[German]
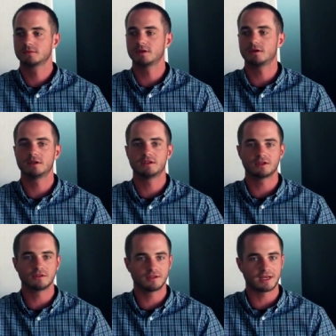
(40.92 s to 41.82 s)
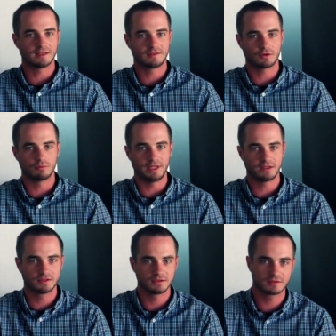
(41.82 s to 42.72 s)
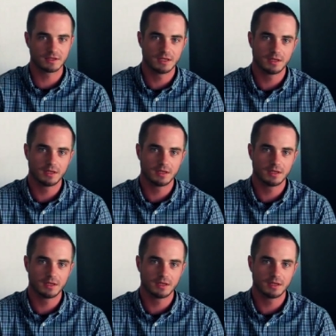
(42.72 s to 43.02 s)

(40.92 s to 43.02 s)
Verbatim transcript: da das Ganze eigentlich sehr komplex ist,